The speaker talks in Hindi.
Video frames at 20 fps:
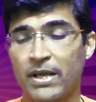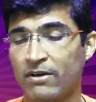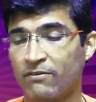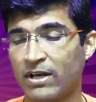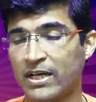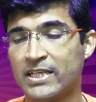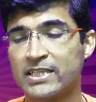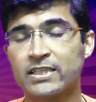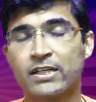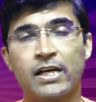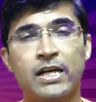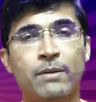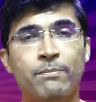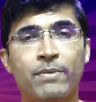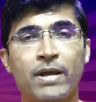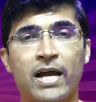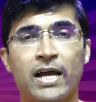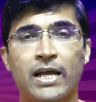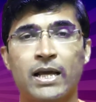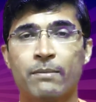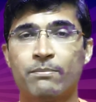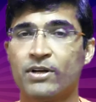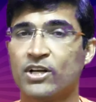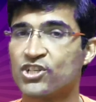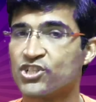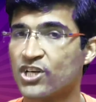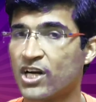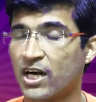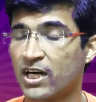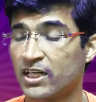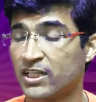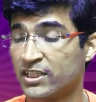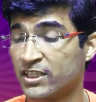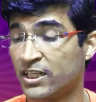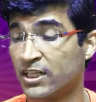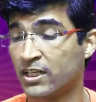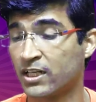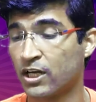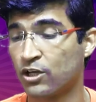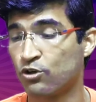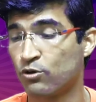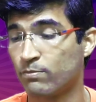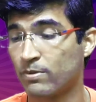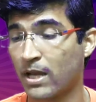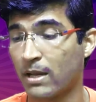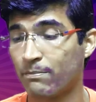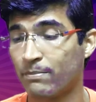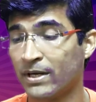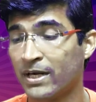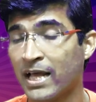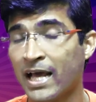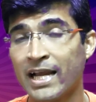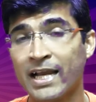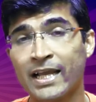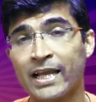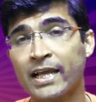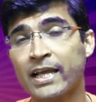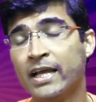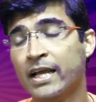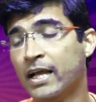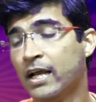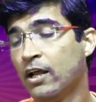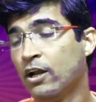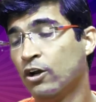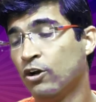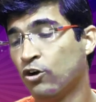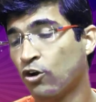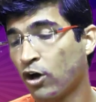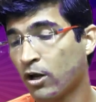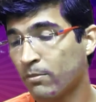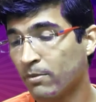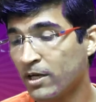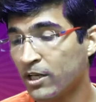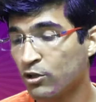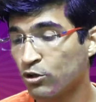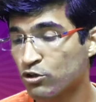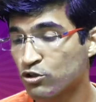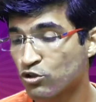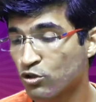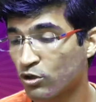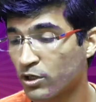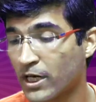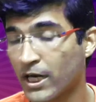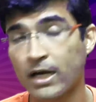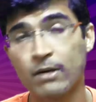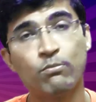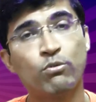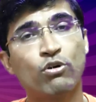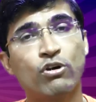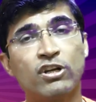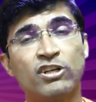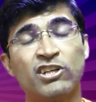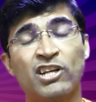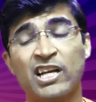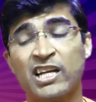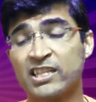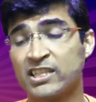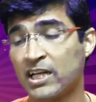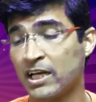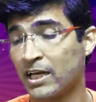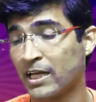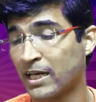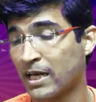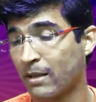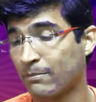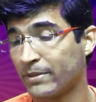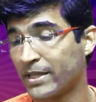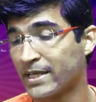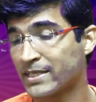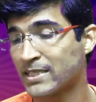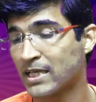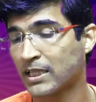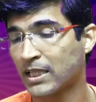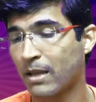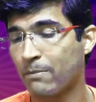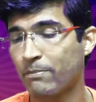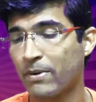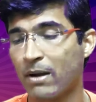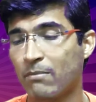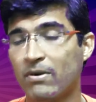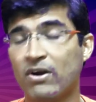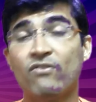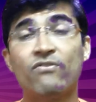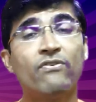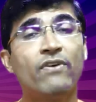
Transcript: पिन वाली स्क्रीन पे आ गए अपना चार डिजिट का यूपीआई पिन डालेंगे नॉर्मली दोस्तों टिकट बुक हो जाना चाहिए लेकिन आप देख सकते हैं पेमेंट